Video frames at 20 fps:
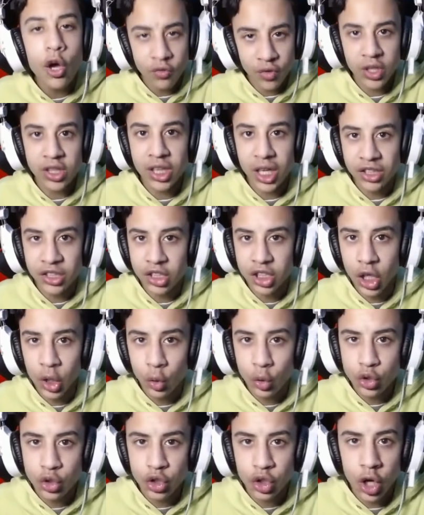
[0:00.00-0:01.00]
فانت حطيت لايك
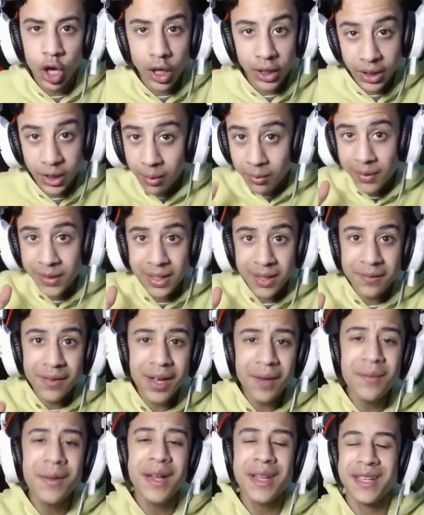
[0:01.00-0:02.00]
واشتراك تمام
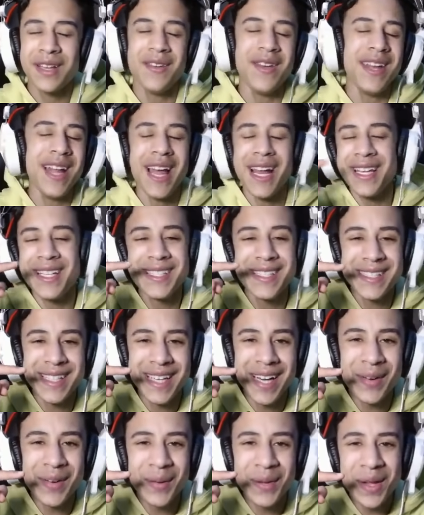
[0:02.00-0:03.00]
التمام تابعيني على
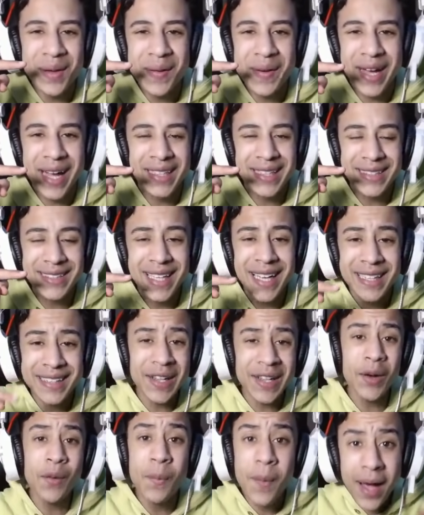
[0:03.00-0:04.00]
الانستجرام قدامك على
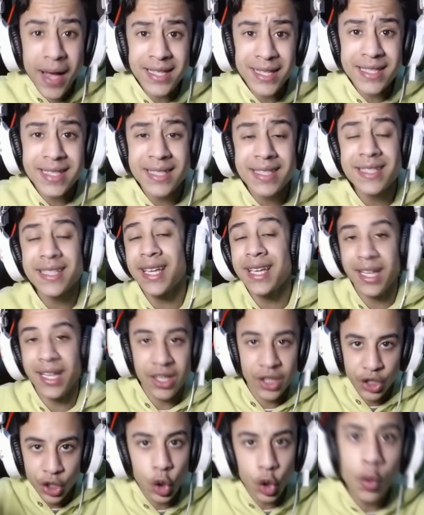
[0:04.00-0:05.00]
الشاشة وبس
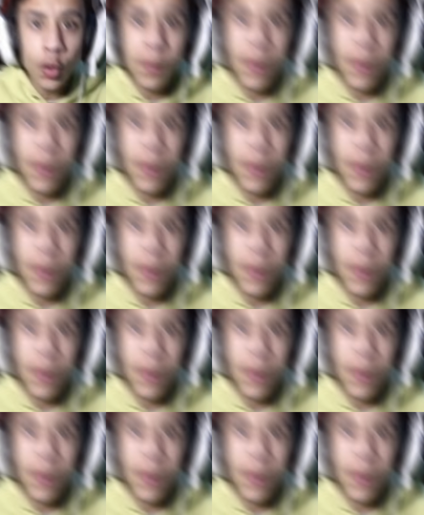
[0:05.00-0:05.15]
خليكم